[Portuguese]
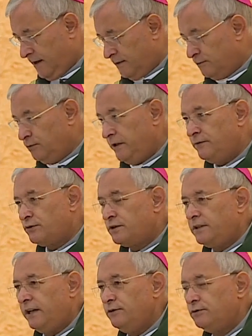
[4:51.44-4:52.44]
um livro que
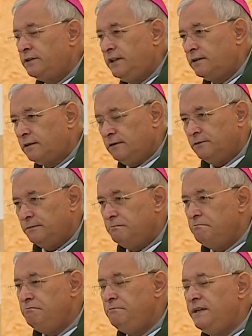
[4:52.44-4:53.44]
tem o título
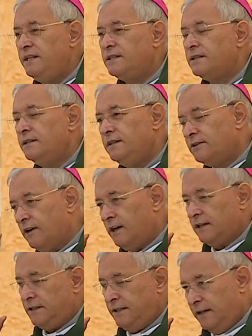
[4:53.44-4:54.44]

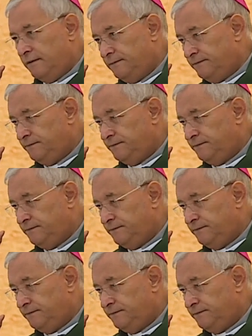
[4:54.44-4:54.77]
Misericórdia.